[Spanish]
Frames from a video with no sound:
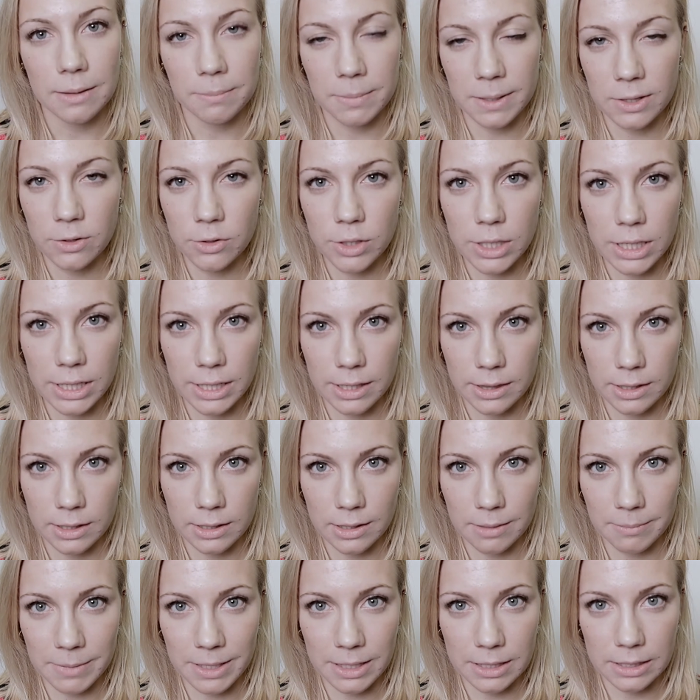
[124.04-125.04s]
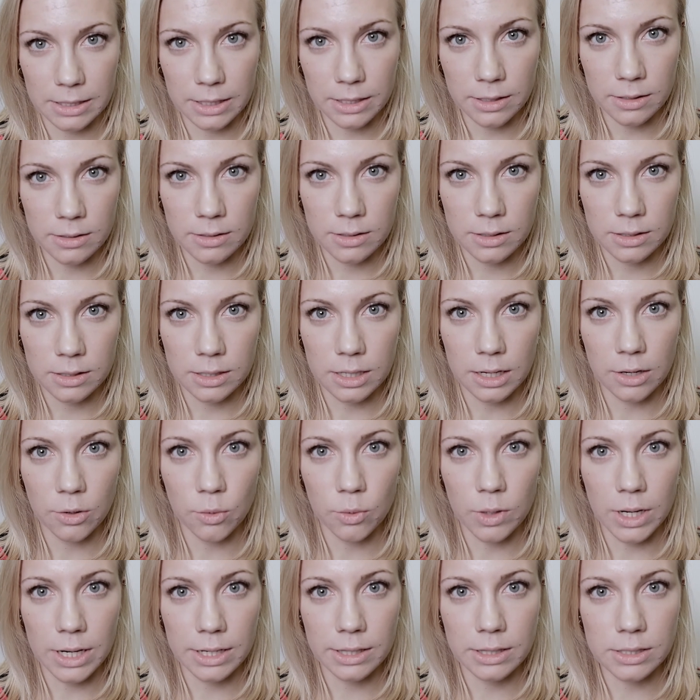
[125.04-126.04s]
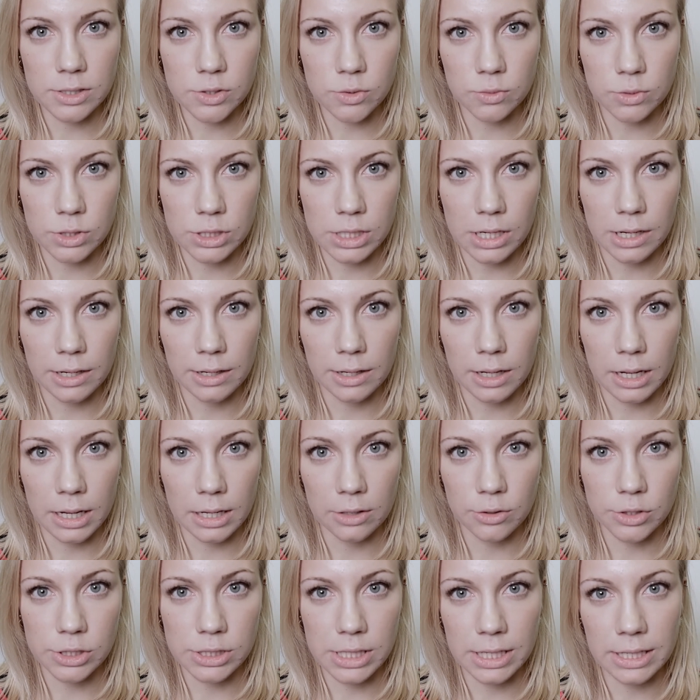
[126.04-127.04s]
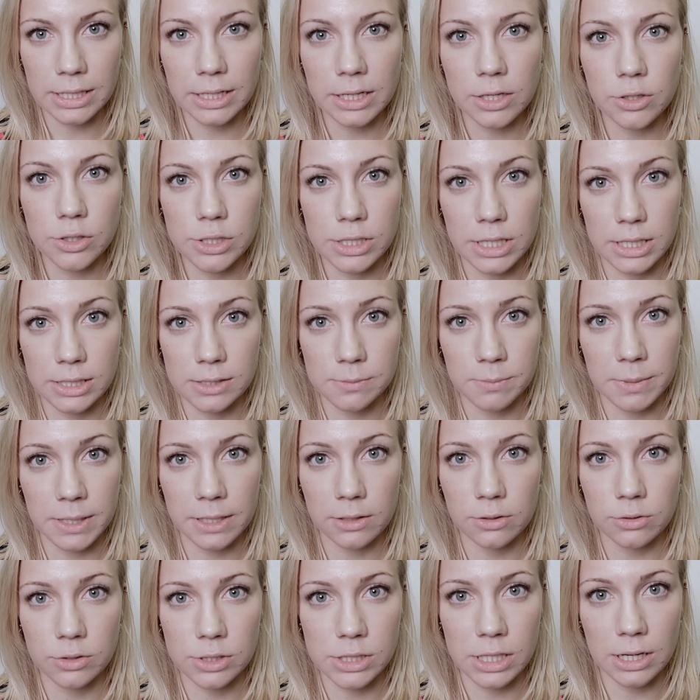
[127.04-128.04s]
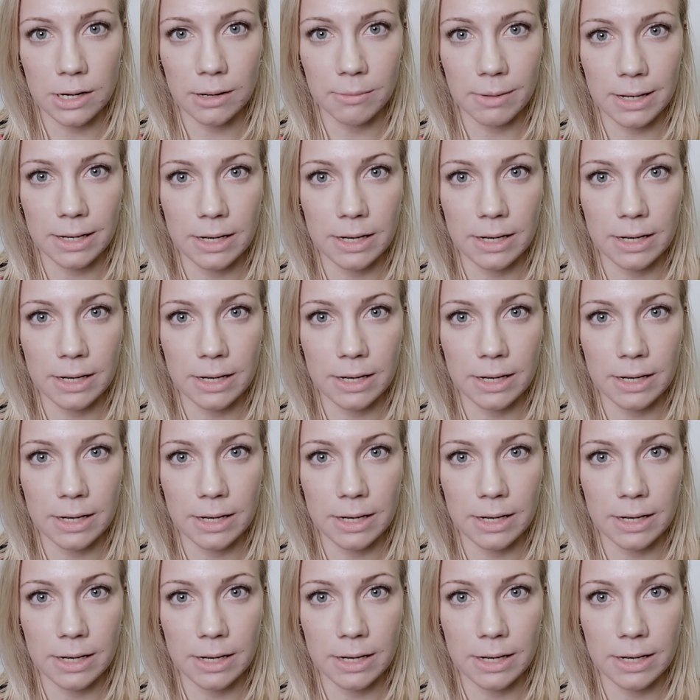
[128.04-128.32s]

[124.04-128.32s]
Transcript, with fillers: Le pido encarecidamente en lugar de escuchar a los técnicos y expertos de la